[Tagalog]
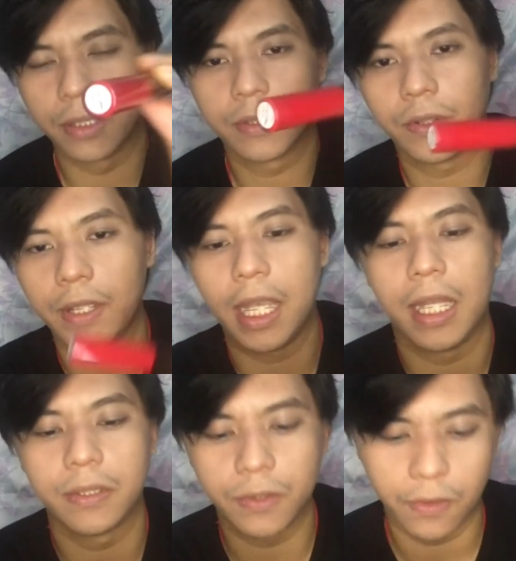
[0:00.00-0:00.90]
So,
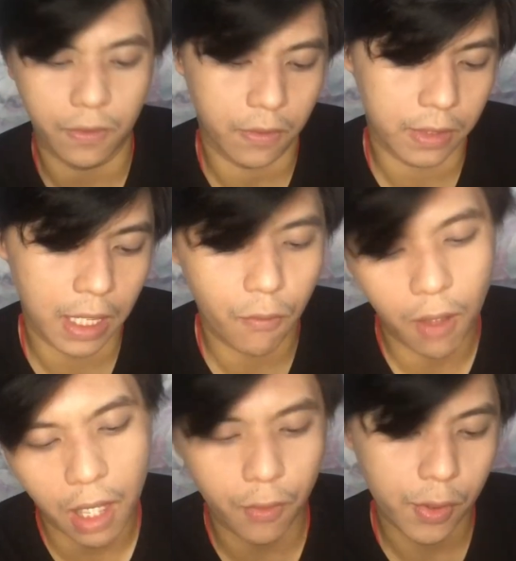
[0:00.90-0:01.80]
yan. So,
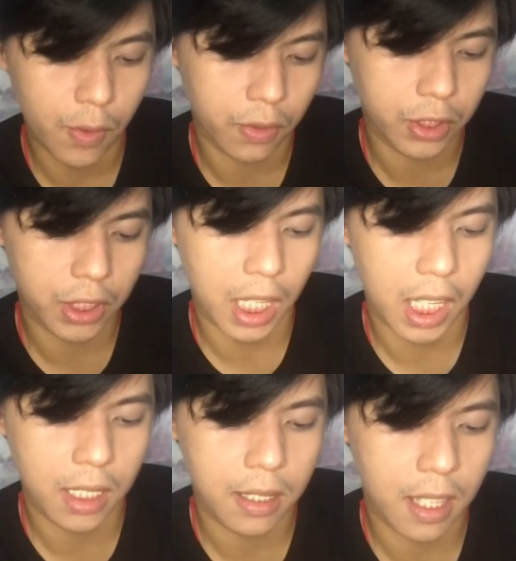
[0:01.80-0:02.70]
nakuha ko yung
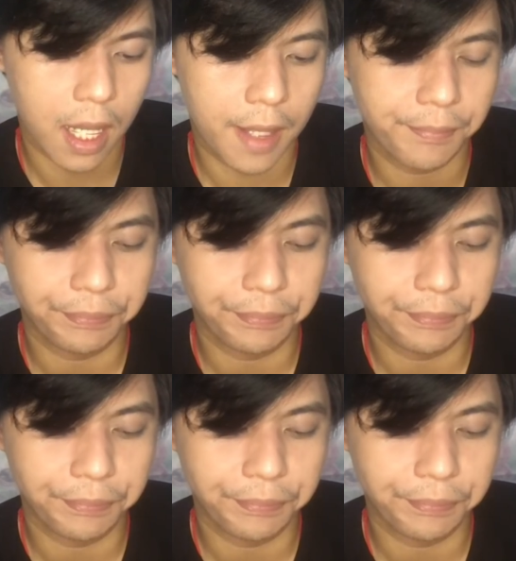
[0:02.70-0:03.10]
shade na